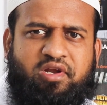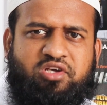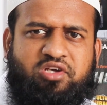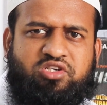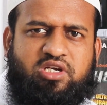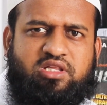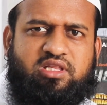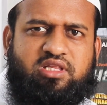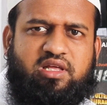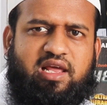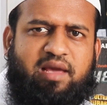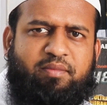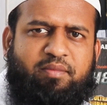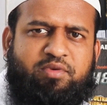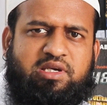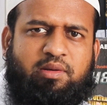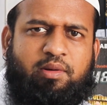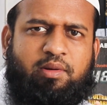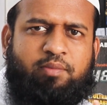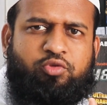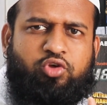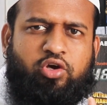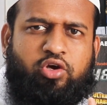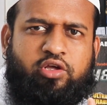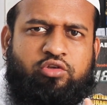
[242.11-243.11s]
বিলের সাথে র্যাম
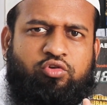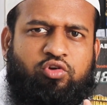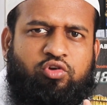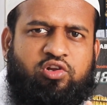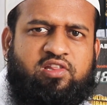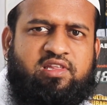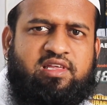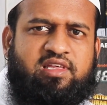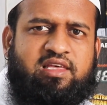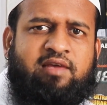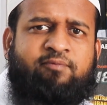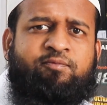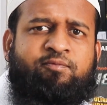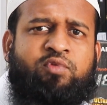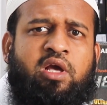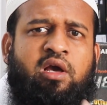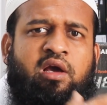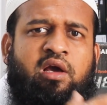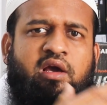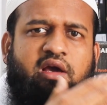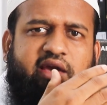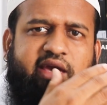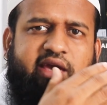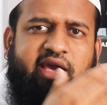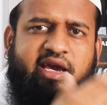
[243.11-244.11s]
হিসেবে আমি চয়েস করেছি
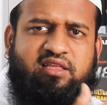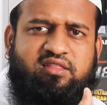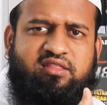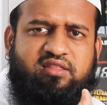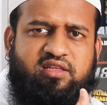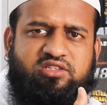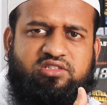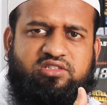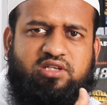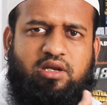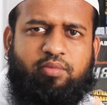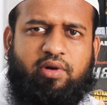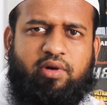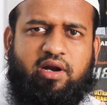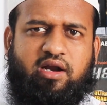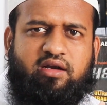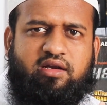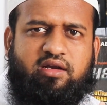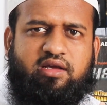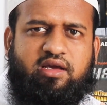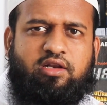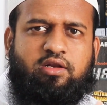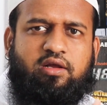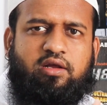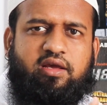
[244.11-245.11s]
এক্সেস্টা
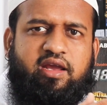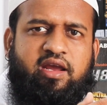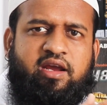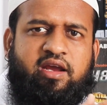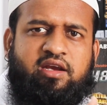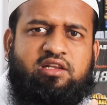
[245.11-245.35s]
ব্র্যান্ডের